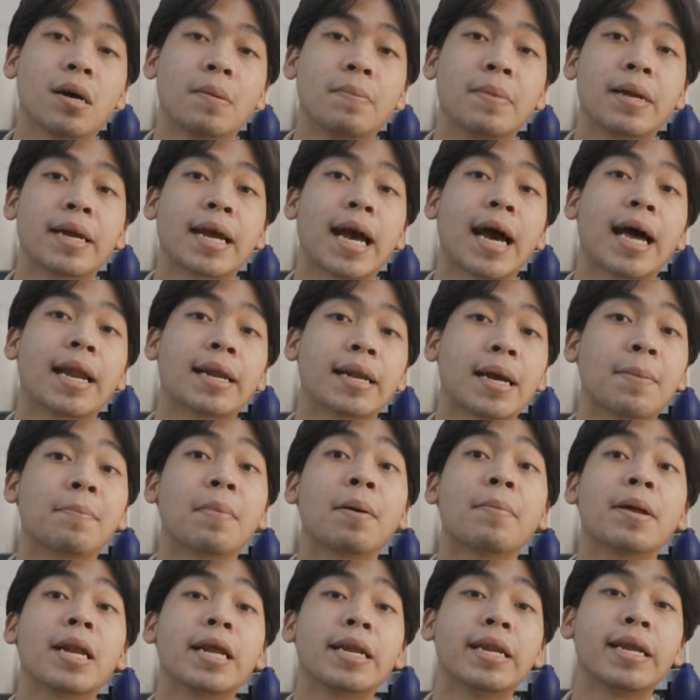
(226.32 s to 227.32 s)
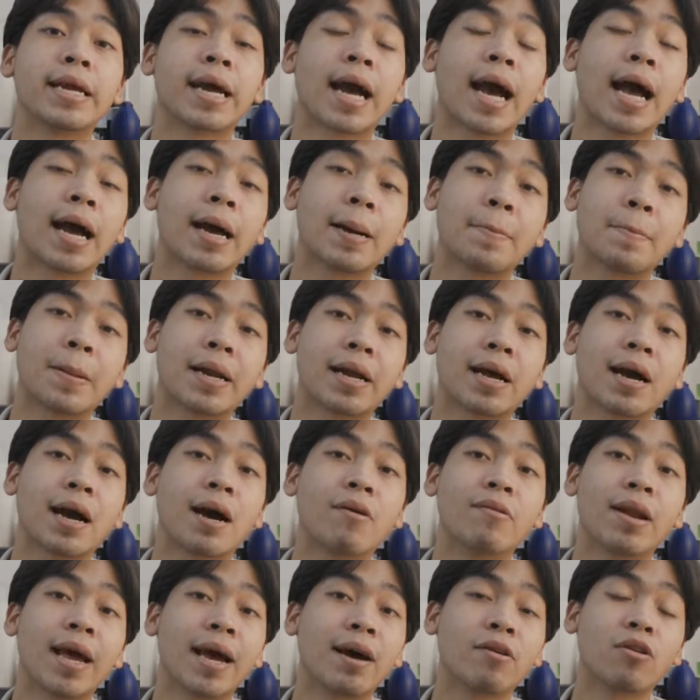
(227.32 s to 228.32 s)
มีการกลับมาผลิตอีกครั้งมันก็
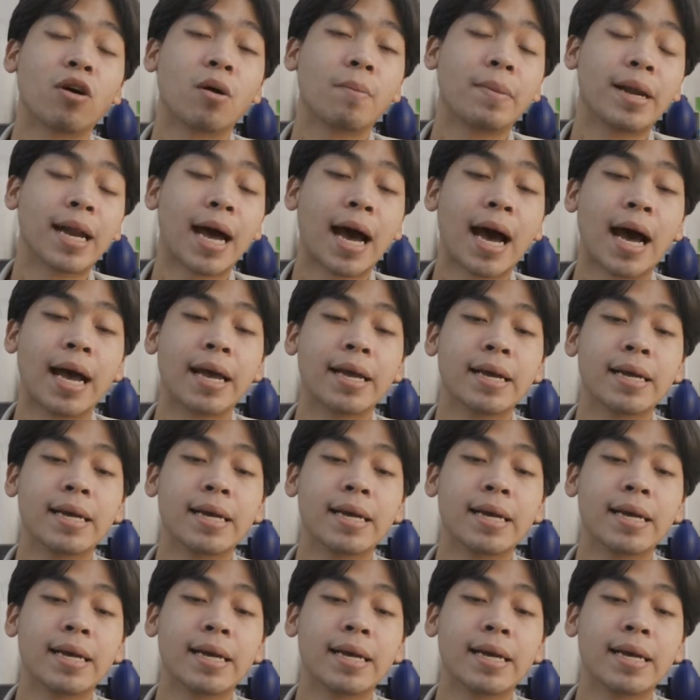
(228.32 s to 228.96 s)
เอาแน่นอนไม่ได้